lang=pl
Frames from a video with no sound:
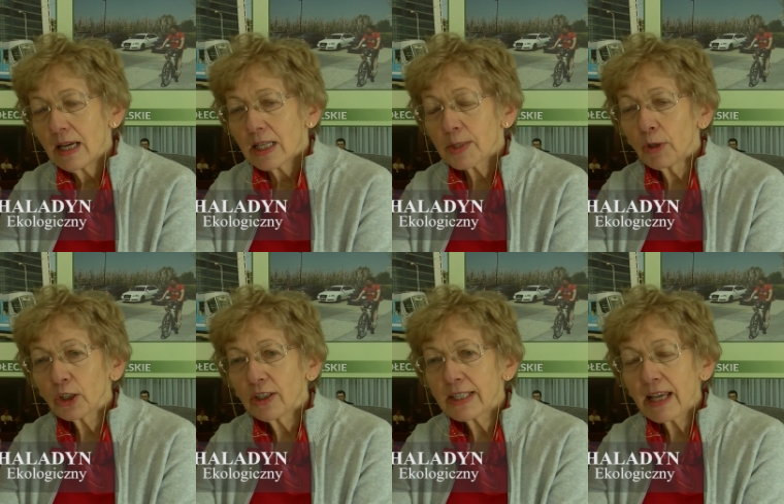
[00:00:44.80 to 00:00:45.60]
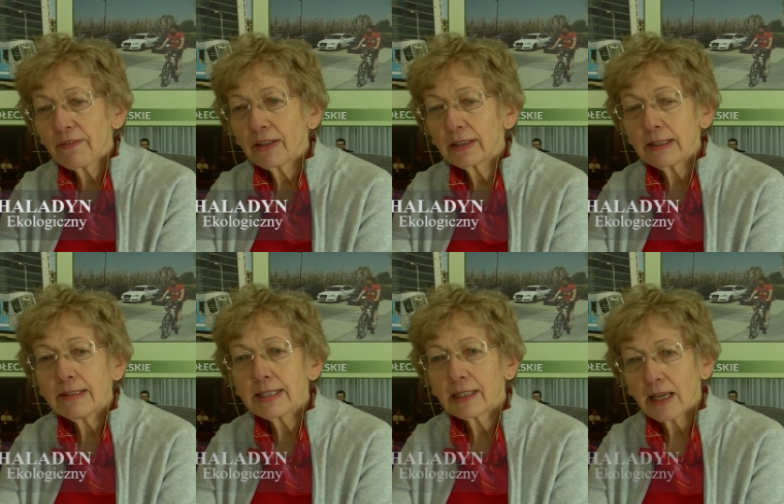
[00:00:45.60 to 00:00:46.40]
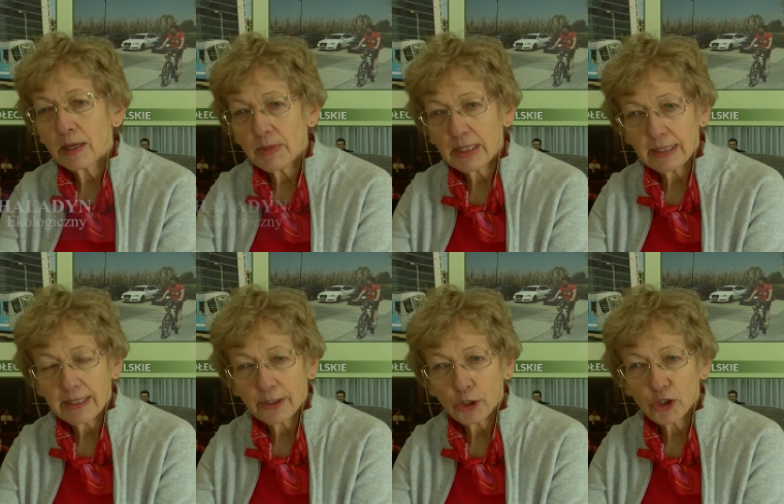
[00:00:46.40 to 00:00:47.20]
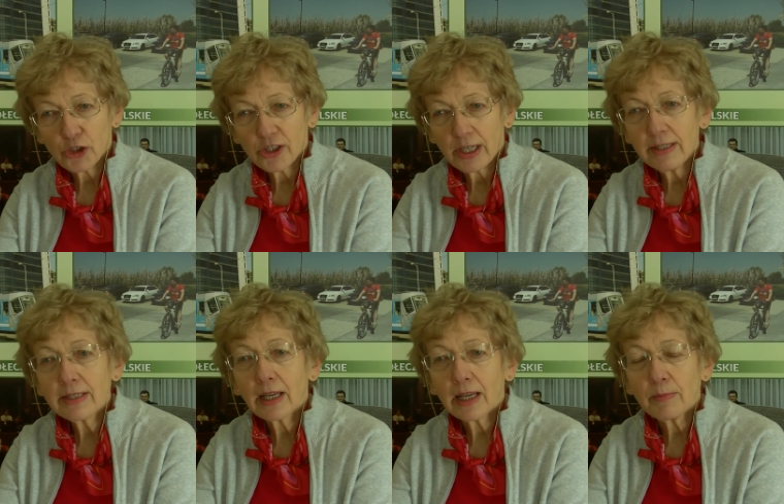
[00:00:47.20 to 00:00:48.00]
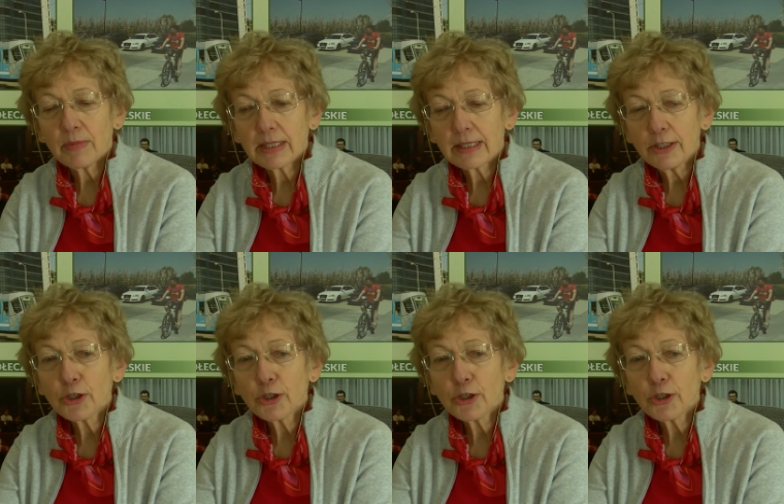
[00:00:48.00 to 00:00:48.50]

Smog to jest efekt niskiej emisji zanieczyszczeń, niskiej emisji,